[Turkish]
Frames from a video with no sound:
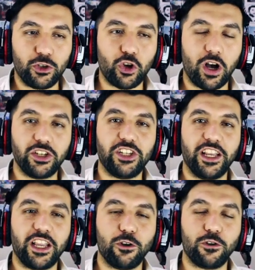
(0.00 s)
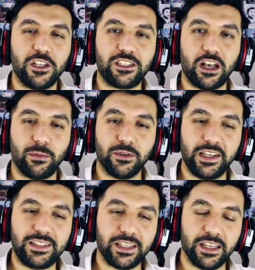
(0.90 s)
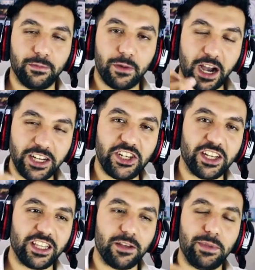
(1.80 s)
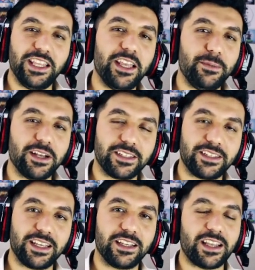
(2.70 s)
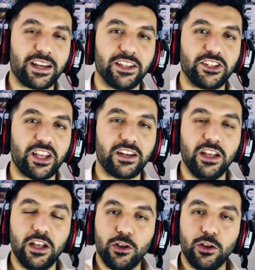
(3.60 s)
Şu an CG CGQS hesabındayız. Ee, aynı şekilde belediye binası 8 arkadaşlar.